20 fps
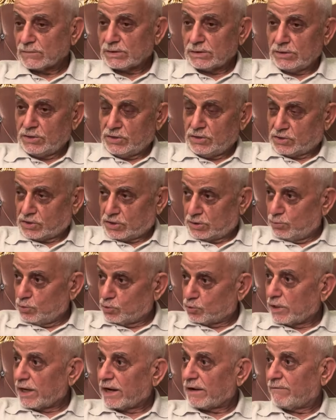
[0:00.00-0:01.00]
hissi
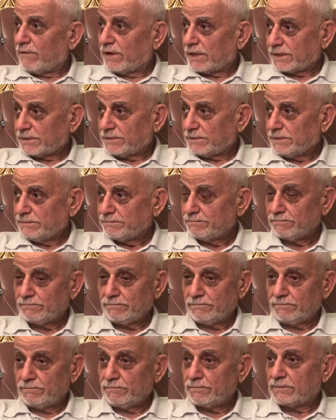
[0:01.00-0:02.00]
müşterek var.
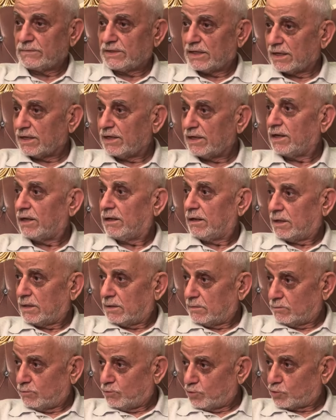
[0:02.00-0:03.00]
Yani
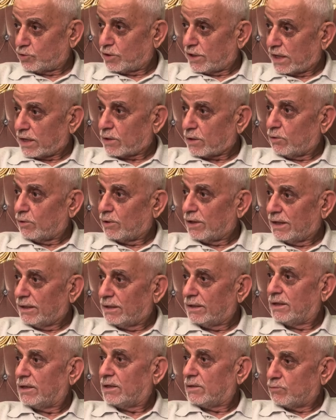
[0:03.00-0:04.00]
müşterek
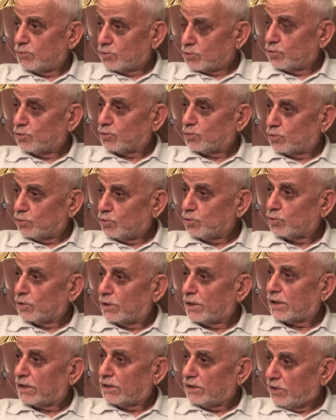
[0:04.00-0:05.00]
olan bütün
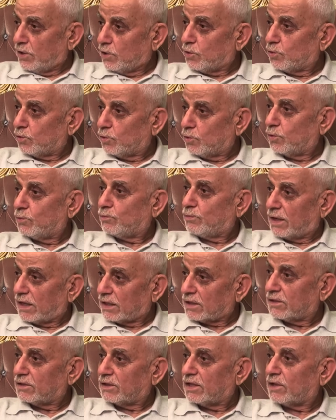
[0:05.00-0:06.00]
duyguların yekunu
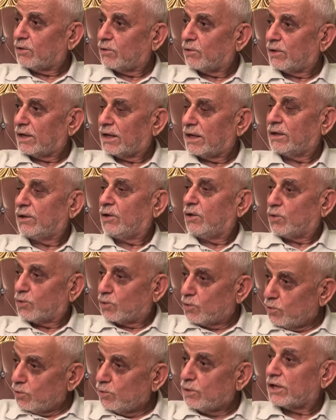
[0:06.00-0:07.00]
batındaki olan
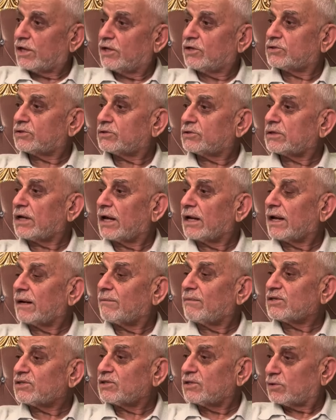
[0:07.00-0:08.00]
gönüldeki
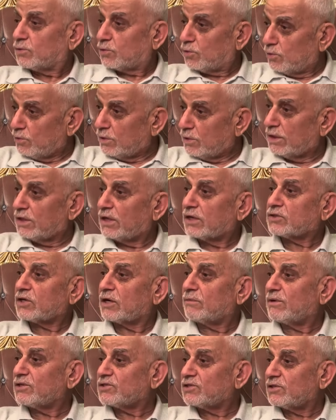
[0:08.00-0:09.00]
sağlanmasıdır, gönülde
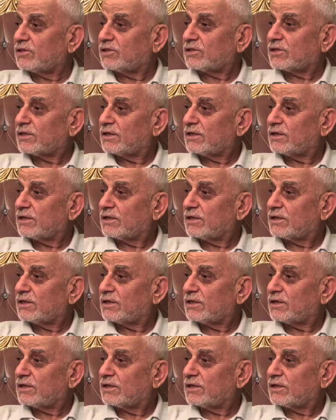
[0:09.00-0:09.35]
yaşanmasıdır.